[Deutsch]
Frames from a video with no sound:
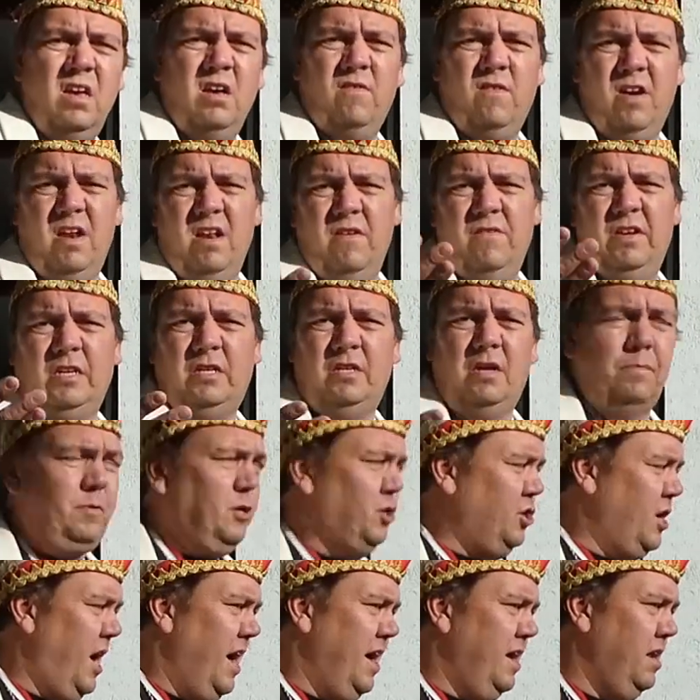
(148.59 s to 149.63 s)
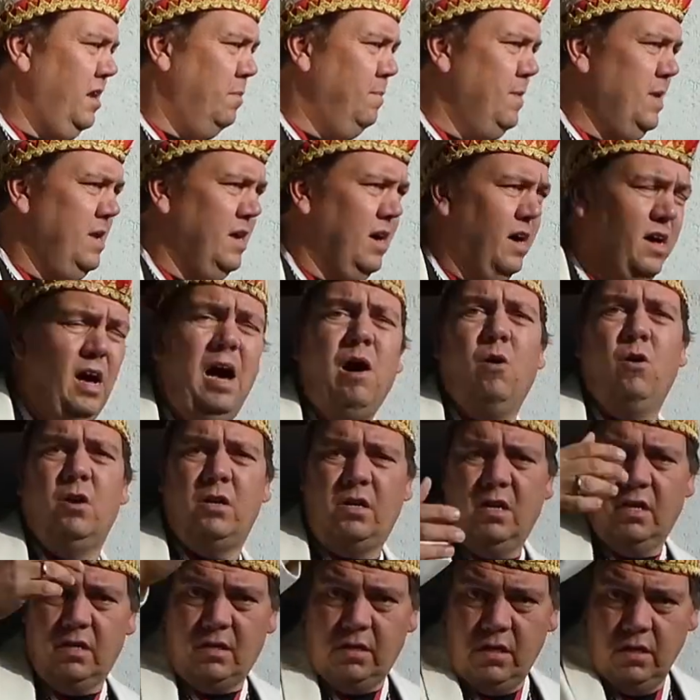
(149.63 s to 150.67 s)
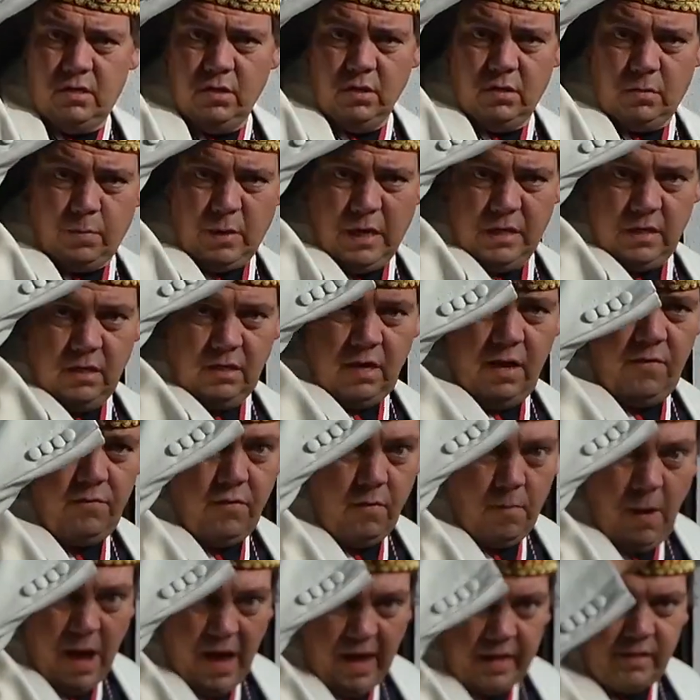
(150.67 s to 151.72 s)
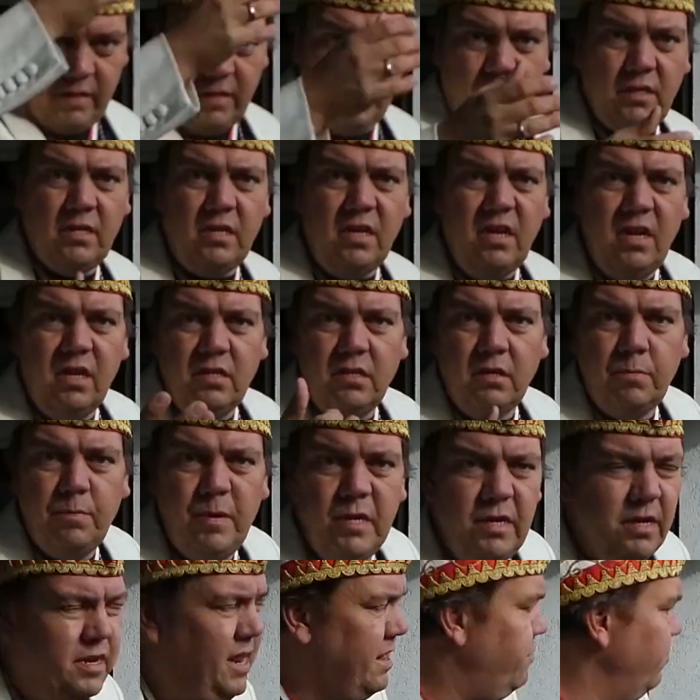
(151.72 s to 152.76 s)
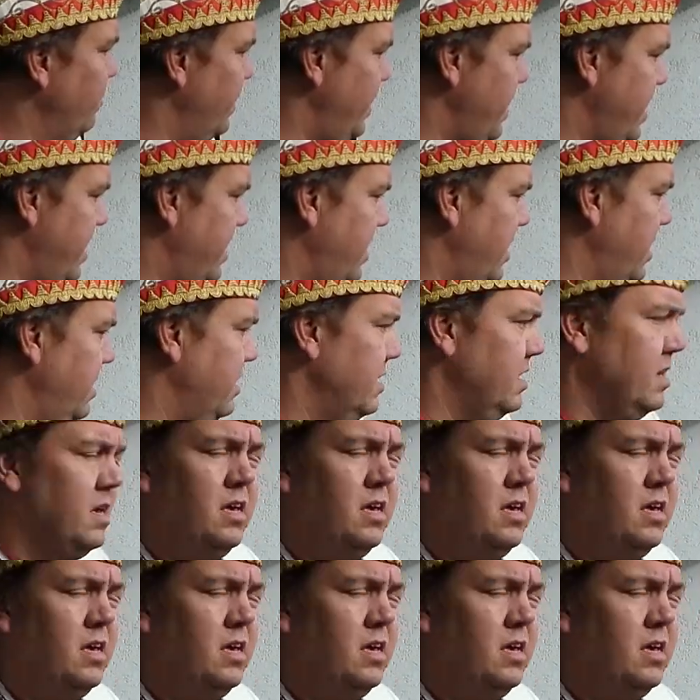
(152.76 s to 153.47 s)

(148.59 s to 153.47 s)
weil ihr wisst ja Bescheid, ich bin ja auch der Sitzungspräsident vom HCC, also ich bin ja nicht nur Lehrer,